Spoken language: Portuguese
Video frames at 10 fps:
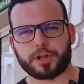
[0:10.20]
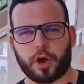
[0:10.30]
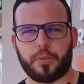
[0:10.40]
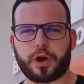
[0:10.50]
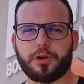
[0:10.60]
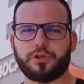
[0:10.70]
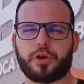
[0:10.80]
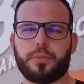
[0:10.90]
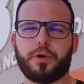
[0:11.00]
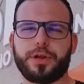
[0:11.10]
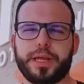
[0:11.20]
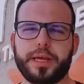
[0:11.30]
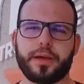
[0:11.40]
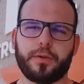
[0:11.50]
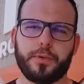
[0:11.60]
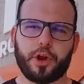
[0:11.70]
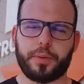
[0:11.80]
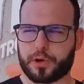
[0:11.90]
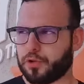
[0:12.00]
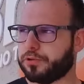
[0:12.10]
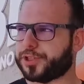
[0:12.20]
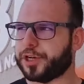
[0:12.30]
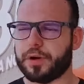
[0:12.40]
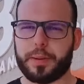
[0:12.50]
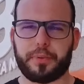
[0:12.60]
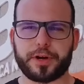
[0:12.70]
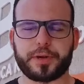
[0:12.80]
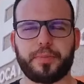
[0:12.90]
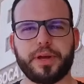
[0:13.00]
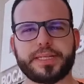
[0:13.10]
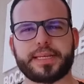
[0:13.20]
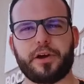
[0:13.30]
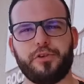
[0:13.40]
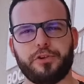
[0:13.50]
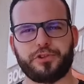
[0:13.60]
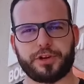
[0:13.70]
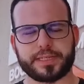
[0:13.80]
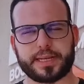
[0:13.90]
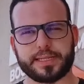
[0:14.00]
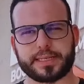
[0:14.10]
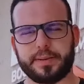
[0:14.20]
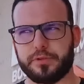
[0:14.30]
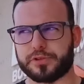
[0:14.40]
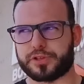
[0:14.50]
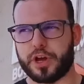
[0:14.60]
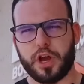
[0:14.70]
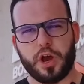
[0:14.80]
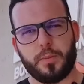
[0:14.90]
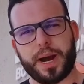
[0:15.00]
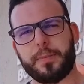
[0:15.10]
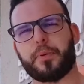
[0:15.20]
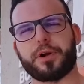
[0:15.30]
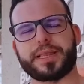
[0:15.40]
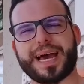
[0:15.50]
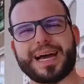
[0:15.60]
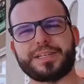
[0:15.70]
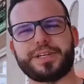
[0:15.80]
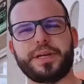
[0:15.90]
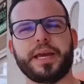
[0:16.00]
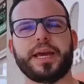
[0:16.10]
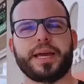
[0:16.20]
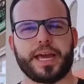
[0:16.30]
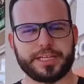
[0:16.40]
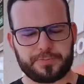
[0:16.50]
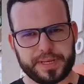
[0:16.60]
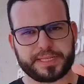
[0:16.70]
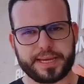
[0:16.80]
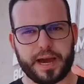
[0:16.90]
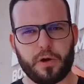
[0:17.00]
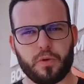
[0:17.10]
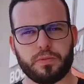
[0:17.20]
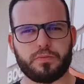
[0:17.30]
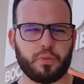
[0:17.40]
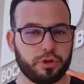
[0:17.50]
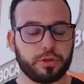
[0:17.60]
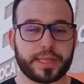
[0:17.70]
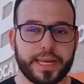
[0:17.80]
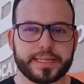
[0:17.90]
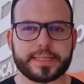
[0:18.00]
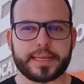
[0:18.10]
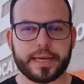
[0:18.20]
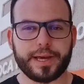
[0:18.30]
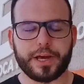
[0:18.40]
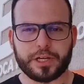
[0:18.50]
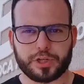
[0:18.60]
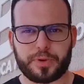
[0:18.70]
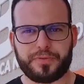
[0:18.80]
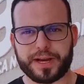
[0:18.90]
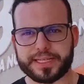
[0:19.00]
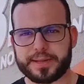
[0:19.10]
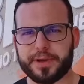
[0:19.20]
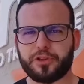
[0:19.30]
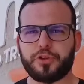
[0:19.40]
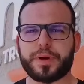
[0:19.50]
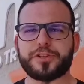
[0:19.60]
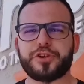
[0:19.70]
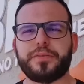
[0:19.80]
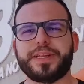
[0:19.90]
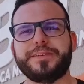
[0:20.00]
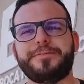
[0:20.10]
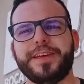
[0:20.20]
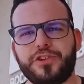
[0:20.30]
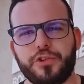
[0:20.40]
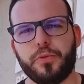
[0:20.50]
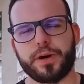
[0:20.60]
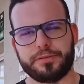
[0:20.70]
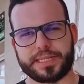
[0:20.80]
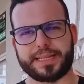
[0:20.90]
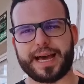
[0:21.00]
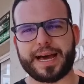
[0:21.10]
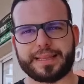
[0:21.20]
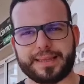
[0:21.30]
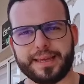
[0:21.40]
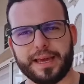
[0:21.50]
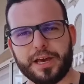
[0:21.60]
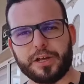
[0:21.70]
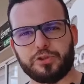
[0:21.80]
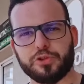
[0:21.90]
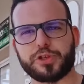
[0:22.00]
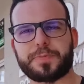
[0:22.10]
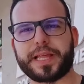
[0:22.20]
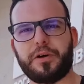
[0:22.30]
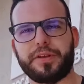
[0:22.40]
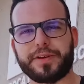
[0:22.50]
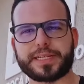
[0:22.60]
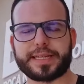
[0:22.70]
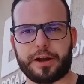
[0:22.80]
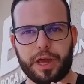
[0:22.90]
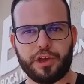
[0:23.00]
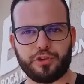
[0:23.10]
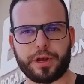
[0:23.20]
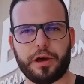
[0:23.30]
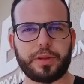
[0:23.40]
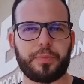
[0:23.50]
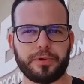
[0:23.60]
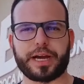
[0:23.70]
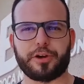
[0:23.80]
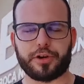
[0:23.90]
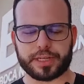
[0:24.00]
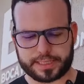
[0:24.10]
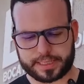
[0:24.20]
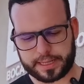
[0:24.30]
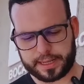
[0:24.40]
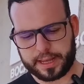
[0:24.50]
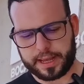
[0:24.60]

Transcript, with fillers: o portal Boca no Trombone, meu nome é Igor Rugil, repórter policial, e hoje nós trazemos uma reportagem especial, muito triste, sobre o falecimento de uma jovem de 21 anos de idade no Hospital Universitário Regional de Ponta Grossa.